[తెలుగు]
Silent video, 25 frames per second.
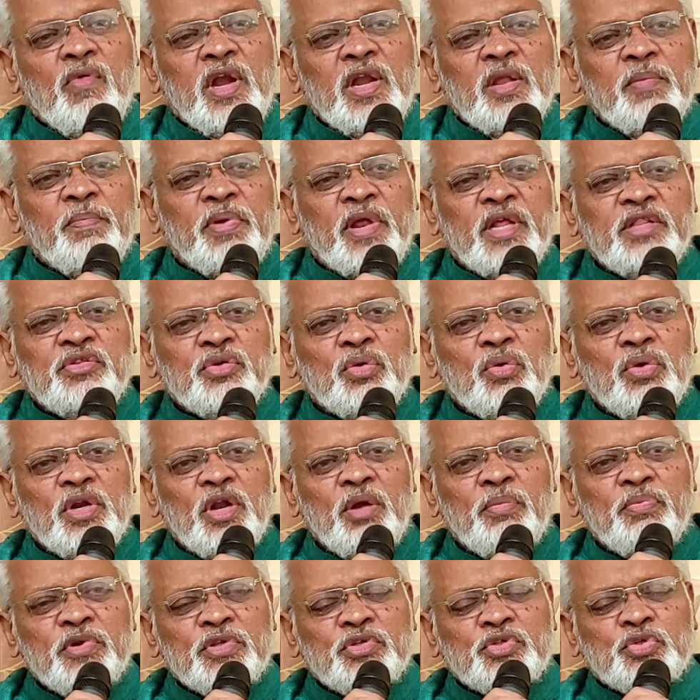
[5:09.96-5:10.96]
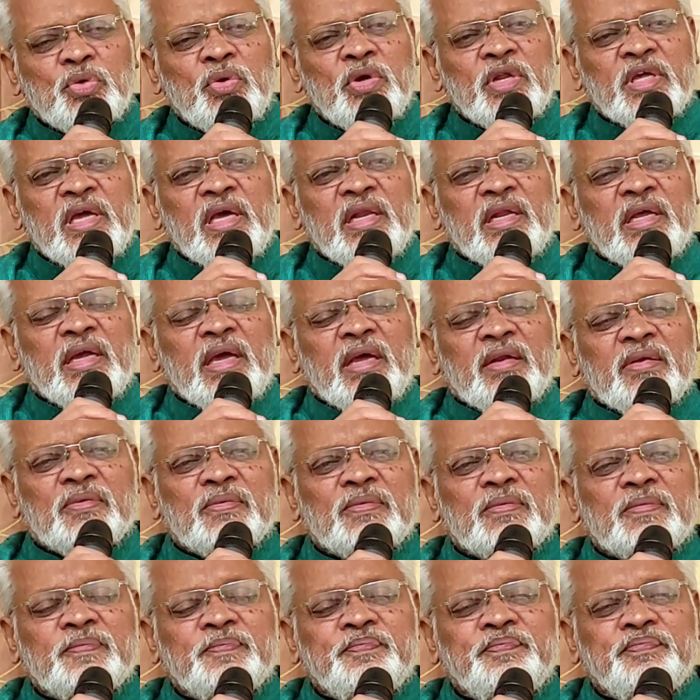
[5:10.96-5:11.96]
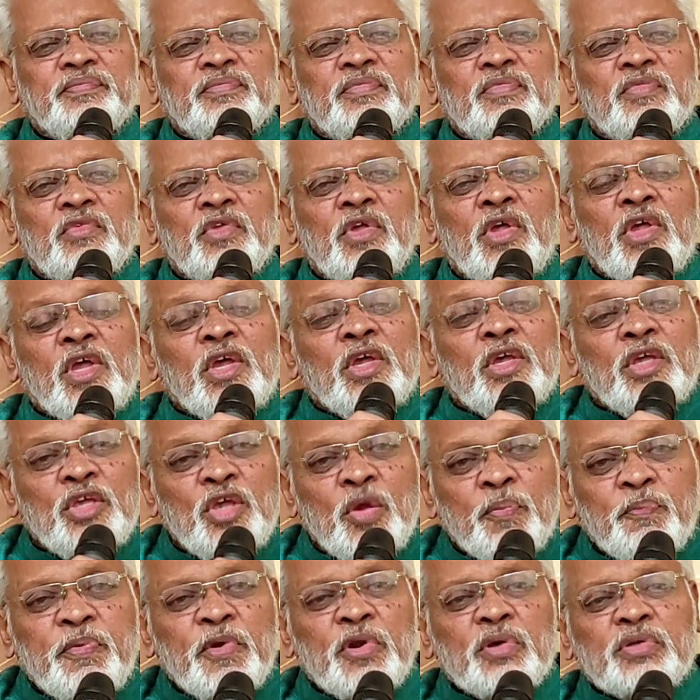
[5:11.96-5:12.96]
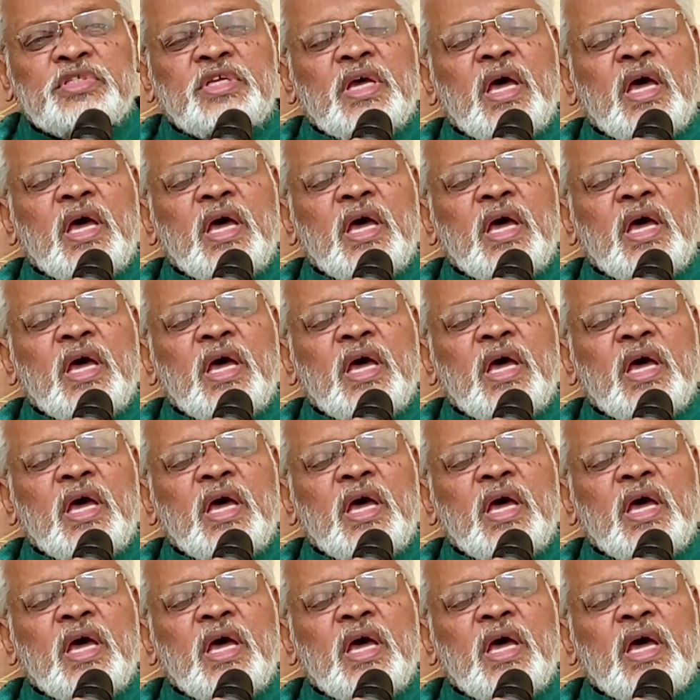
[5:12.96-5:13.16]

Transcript: వాళ్ళు బ్రతుకున్నప్పుడు చూడగలిగాను ఇప్పుడు